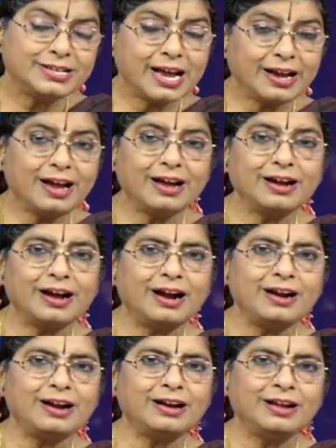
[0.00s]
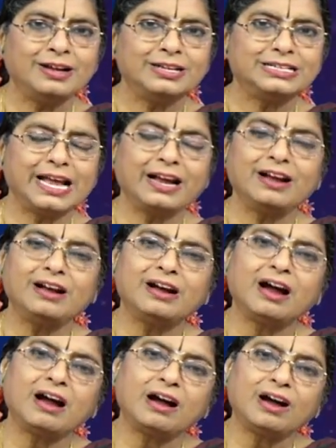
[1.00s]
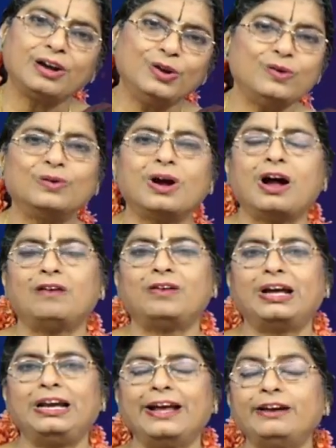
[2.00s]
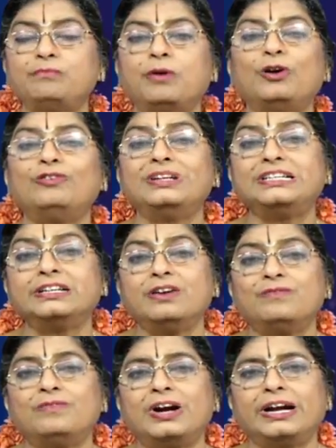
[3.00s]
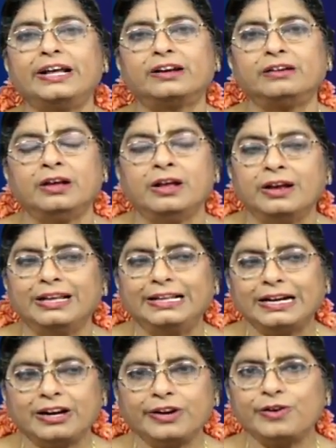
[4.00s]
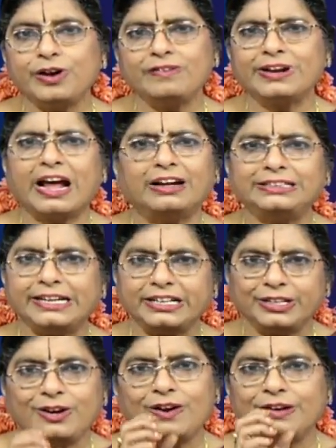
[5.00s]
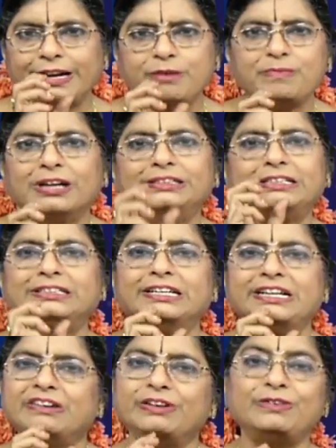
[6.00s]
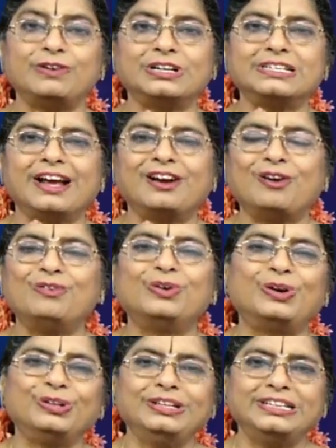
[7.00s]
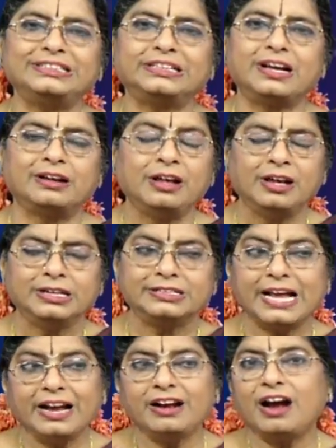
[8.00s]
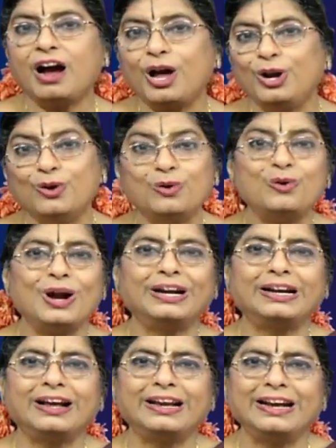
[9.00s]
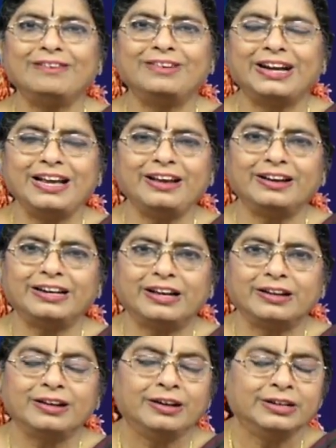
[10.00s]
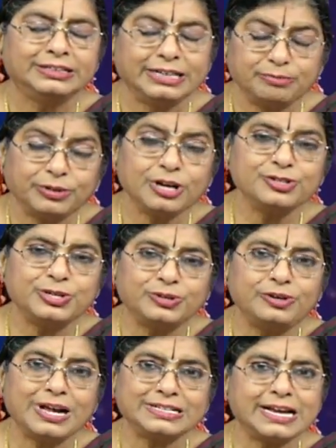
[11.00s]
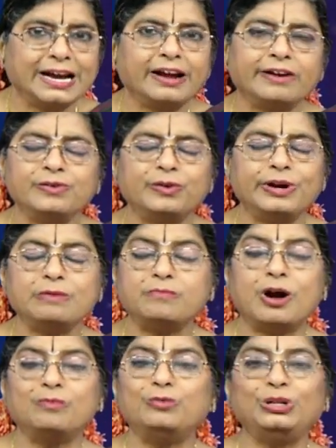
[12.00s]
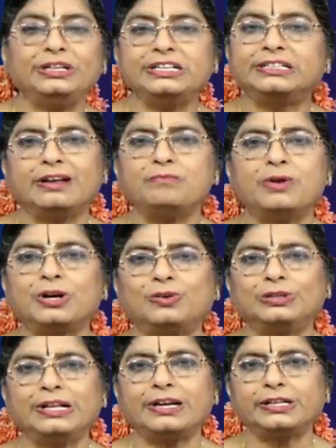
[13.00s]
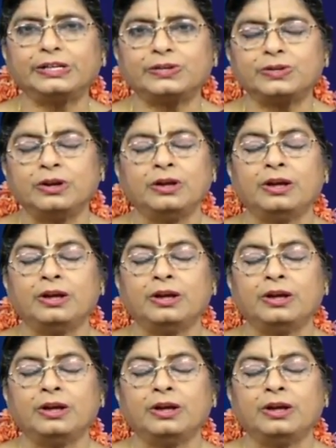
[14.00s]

శంగంగల్ శంఖాలు కావాలి అని బహువచనం వాడారు ఇది ఎక్కడ కూడా నా చేతిలో అంటే పాంచజన్యం అని ఒక శంఖ ఉంటుంది ఇస్తా శంఖాలు అంటారేమిటి అన్నారు చెప్తాను చూడు ఆ శంఖం కూడా మామూలు ఇస్తే మాకు కుదరదు